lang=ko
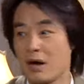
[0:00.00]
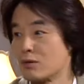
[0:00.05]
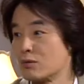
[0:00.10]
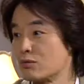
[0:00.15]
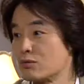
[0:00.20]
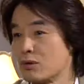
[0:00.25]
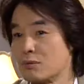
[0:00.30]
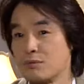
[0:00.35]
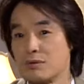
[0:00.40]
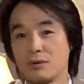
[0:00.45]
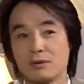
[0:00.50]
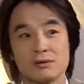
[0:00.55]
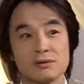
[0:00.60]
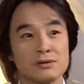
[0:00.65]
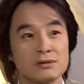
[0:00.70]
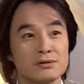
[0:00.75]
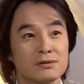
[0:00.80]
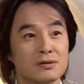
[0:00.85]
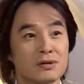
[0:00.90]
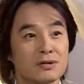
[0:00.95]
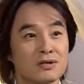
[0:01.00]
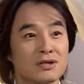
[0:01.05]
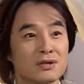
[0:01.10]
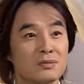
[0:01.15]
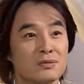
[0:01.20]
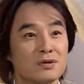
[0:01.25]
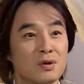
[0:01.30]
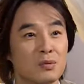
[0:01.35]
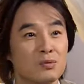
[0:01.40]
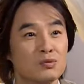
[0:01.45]
말이도 점점 크는데
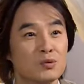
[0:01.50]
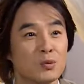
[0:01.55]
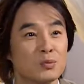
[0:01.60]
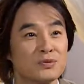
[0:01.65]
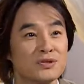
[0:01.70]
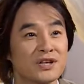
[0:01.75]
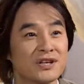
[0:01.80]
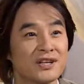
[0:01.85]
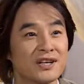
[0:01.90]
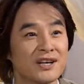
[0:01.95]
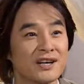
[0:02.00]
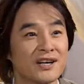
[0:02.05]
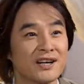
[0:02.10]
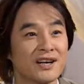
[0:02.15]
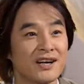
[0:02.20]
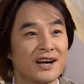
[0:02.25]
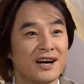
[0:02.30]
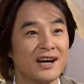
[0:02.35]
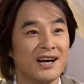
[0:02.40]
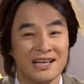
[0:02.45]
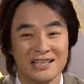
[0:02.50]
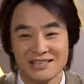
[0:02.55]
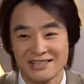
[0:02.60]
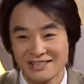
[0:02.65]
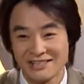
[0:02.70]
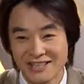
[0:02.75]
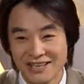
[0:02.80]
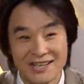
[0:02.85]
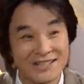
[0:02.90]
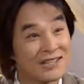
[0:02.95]
집이 너무 좁잖아.
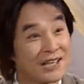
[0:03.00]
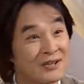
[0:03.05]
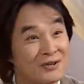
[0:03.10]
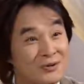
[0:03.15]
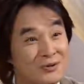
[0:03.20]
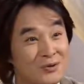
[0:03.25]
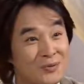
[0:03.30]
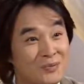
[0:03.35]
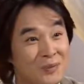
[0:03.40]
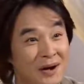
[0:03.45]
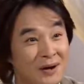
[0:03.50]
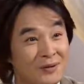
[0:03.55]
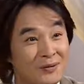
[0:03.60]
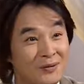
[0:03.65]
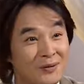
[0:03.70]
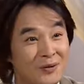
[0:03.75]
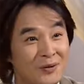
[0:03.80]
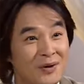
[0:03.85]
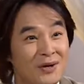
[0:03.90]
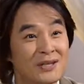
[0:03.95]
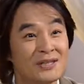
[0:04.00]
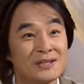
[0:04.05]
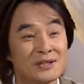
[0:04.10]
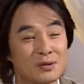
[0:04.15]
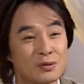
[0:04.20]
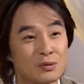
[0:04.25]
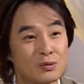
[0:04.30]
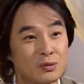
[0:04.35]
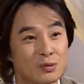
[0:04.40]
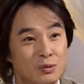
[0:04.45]
은행에 대출 좀 받고,
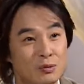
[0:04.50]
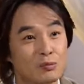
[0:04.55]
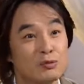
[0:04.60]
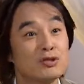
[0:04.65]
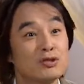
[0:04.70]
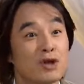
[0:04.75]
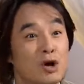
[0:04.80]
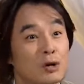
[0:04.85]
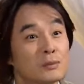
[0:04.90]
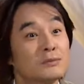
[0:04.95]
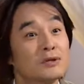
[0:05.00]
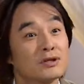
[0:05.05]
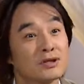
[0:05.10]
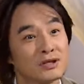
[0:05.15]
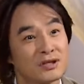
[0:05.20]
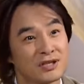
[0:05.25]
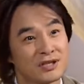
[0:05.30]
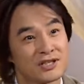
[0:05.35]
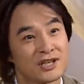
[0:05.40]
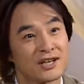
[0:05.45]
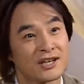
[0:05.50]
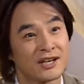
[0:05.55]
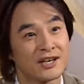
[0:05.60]
그리고 우리 적금 넣은거